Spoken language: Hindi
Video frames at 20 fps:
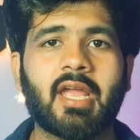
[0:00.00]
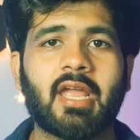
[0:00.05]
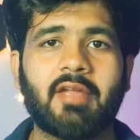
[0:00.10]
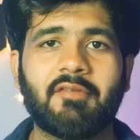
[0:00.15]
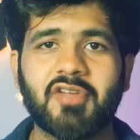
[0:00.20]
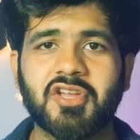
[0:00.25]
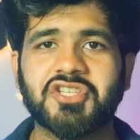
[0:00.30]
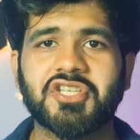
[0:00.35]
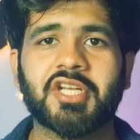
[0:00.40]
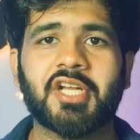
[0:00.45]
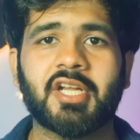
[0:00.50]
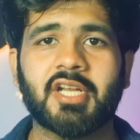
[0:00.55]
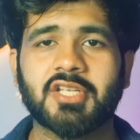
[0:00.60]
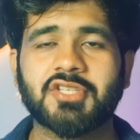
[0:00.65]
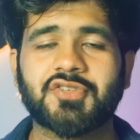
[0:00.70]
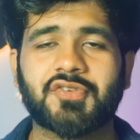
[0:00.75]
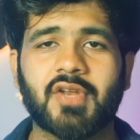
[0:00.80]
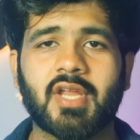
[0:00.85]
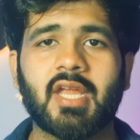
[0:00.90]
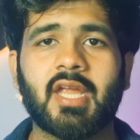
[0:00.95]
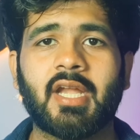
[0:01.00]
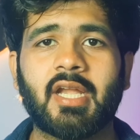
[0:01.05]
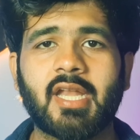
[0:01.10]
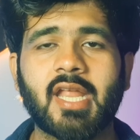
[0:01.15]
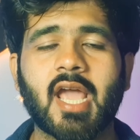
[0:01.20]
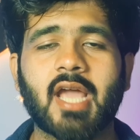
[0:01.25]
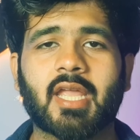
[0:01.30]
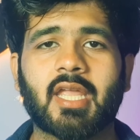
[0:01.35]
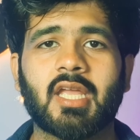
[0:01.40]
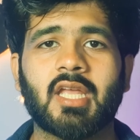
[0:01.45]
एविएशन इंडस्ट्री
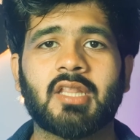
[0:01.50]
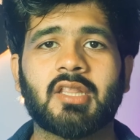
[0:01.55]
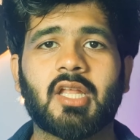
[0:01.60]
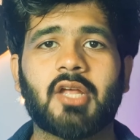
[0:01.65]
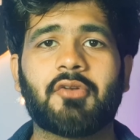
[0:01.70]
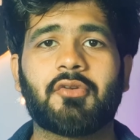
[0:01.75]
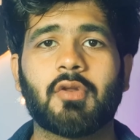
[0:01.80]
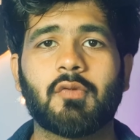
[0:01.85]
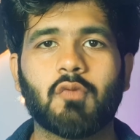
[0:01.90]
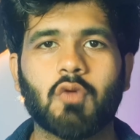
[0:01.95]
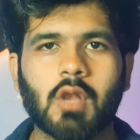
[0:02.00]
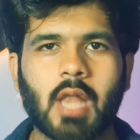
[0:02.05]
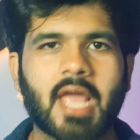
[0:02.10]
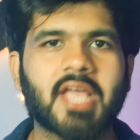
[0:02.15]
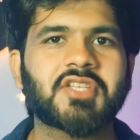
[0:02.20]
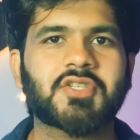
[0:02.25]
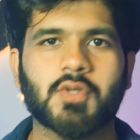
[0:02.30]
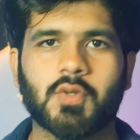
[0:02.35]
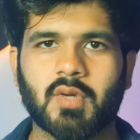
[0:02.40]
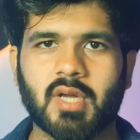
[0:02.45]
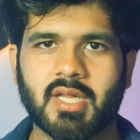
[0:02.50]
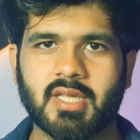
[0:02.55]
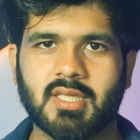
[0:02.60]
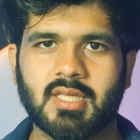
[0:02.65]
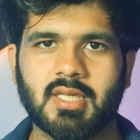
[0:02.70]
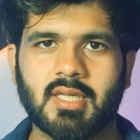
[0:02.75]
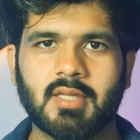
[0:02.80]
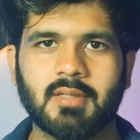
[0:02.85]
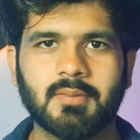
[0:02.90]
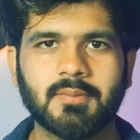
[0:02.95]
इंडिया के अंदर रिव्यूलाइज हो गई थी